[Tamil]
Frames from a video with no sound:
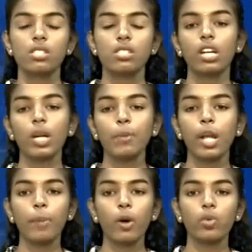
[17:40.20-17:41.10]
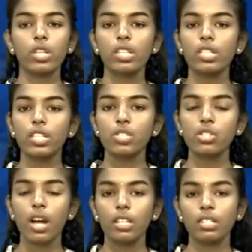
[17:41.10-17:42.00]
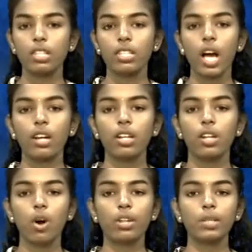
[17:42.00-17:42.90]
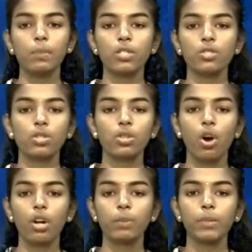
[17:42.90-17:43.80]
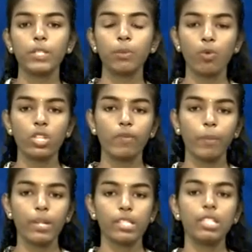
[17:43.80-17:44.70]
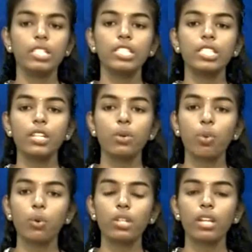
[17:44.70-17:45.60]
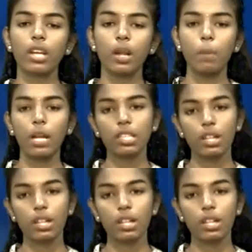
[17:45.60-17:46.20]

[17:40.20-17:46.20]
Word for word: சங்கம்னார் பகுதியில் நெடுஞ்சாலையில் டேங்கர் லாரி மற்றொரு லாரி மீது மோதிய விபத்தில் இரண்டு ஓட்டுநர்கள் பலத்த